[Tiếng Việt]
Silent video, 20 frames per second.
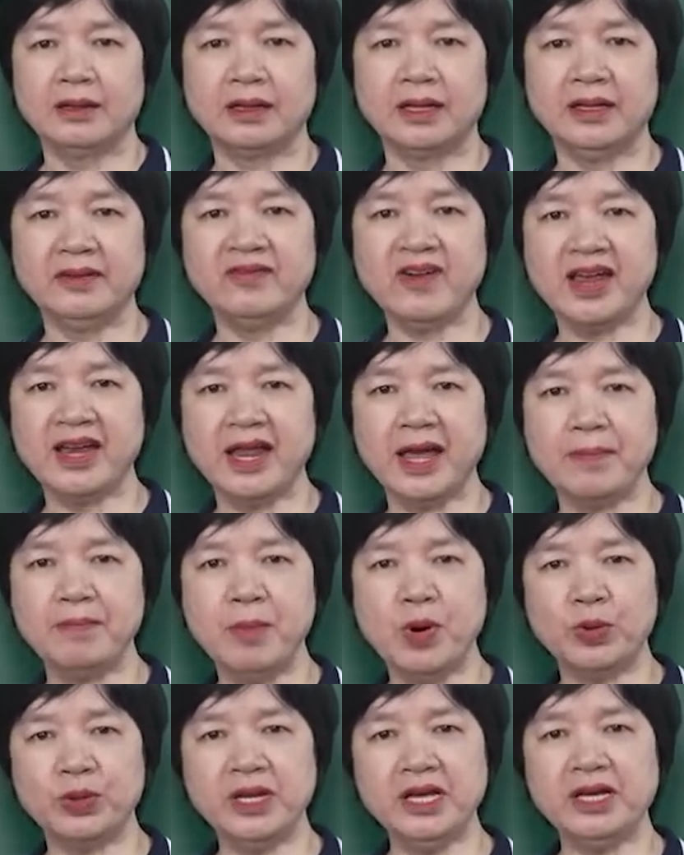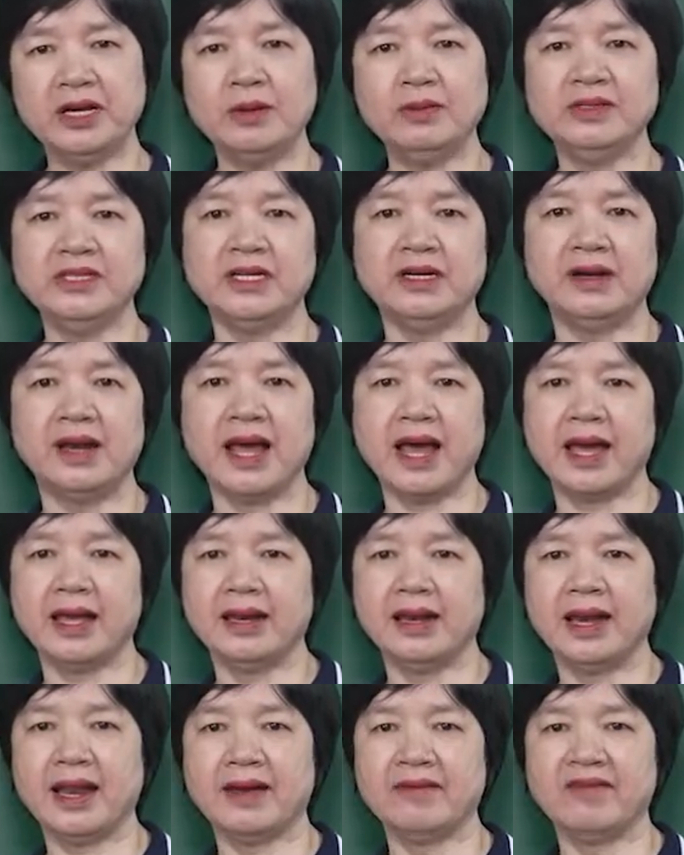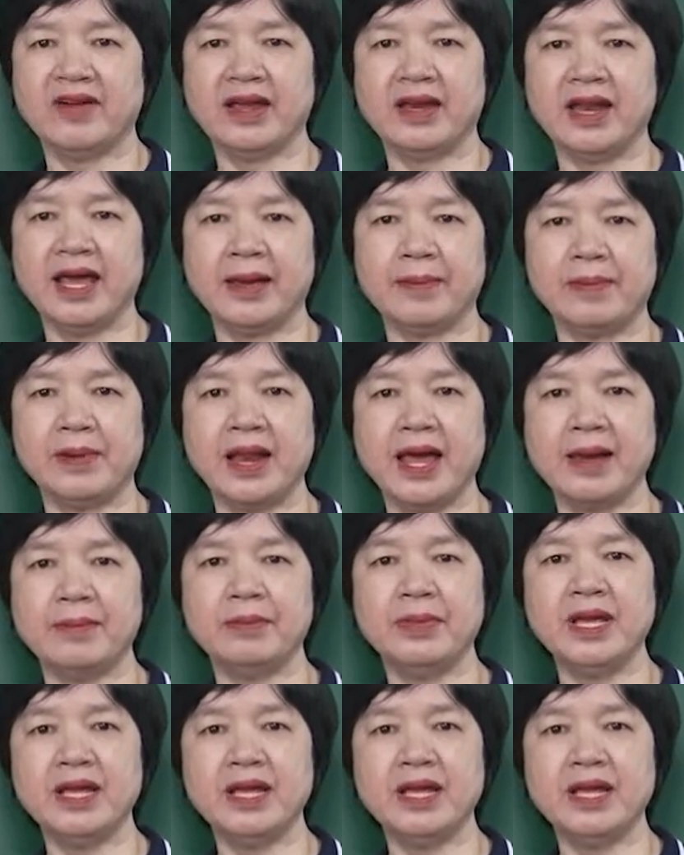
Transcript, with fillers: Cái vẻ đẹp một đi không trở lại là vẻ đẹp làm